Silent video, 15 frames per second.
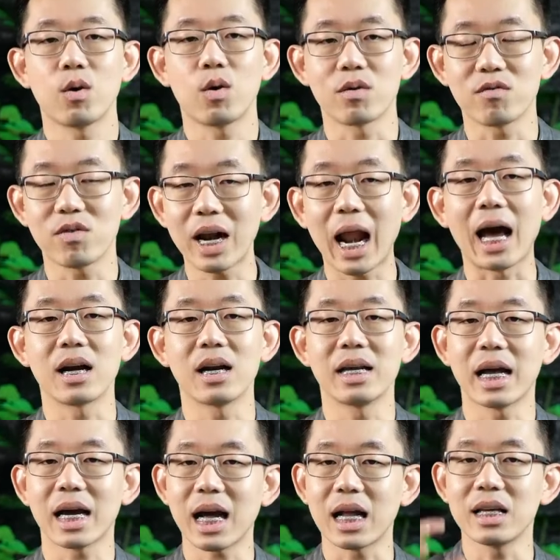คนฝรั่งเลย
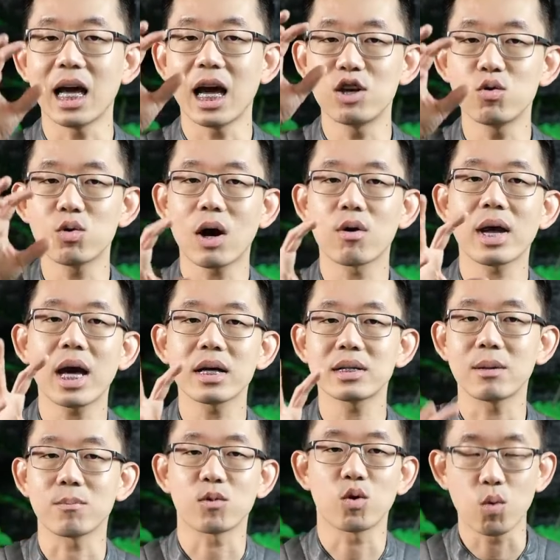นะครับที่อายุเขาแค่
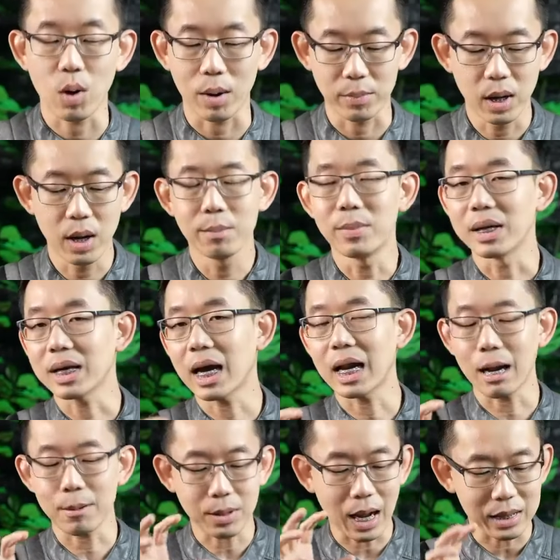10 ขวบเหมือนกัน
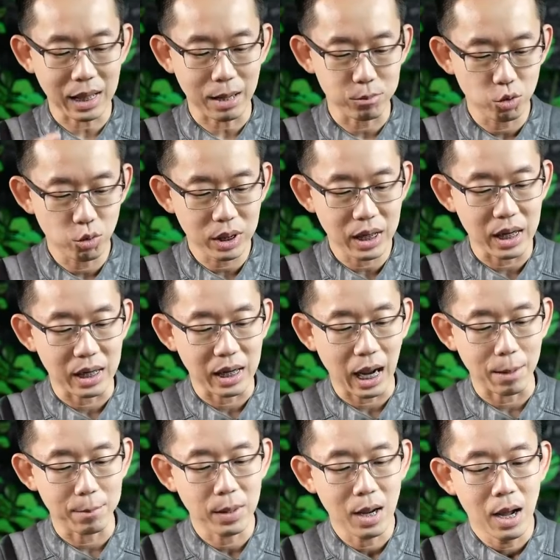นะครับการทำธุรกิจนะ
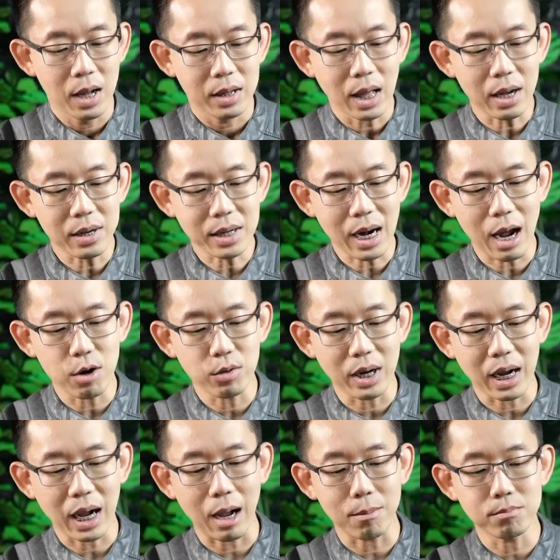ครับถ้าเรา
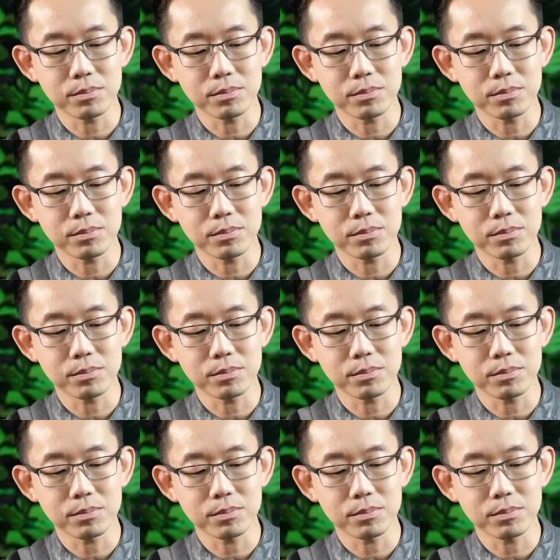นะครับ